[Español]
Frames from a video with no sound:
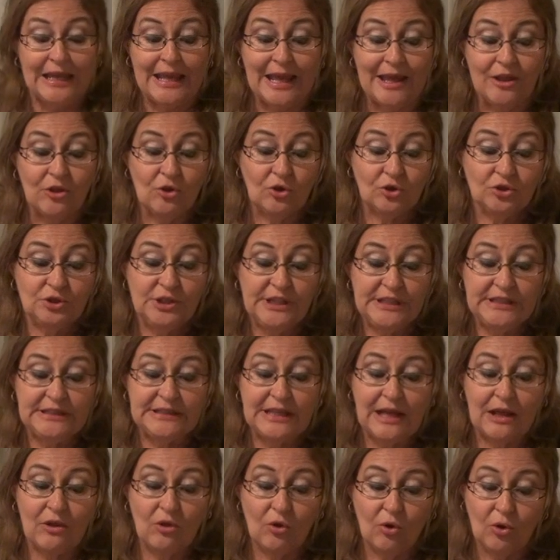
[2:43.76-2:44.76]
que dos
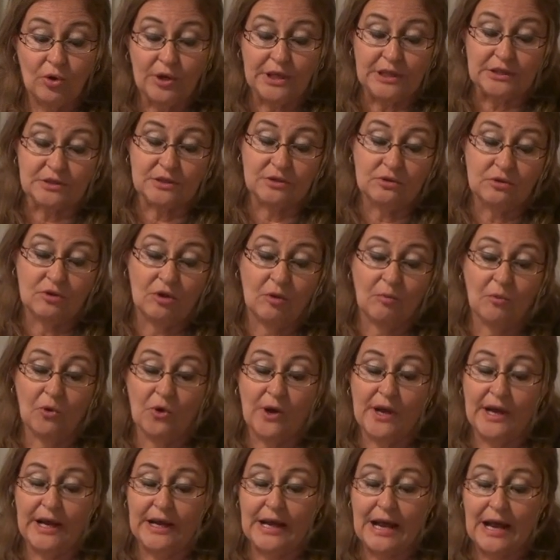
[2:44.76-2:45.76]
dictadores
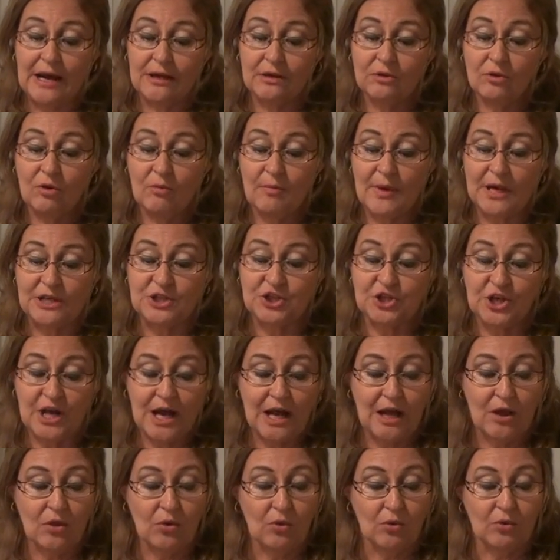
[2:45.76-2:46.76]
como Gerardo
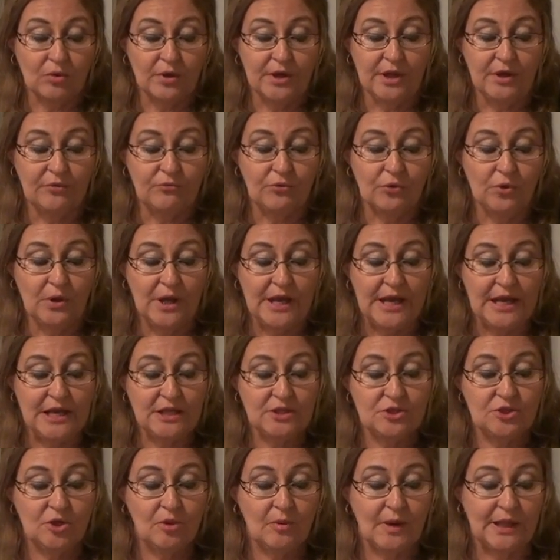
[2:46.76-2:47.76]
Machado y
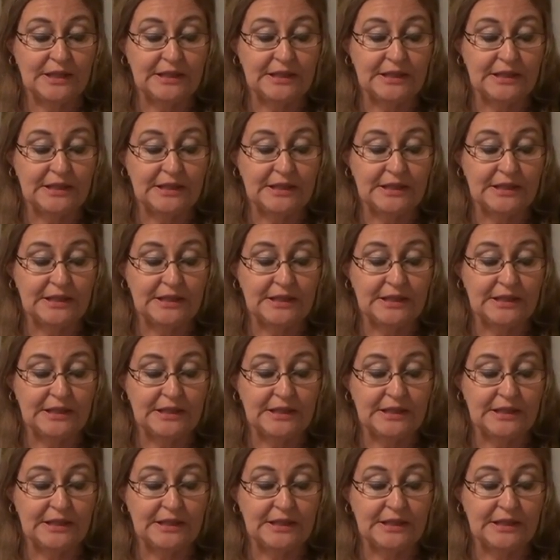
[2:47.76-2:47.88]
Fulgencio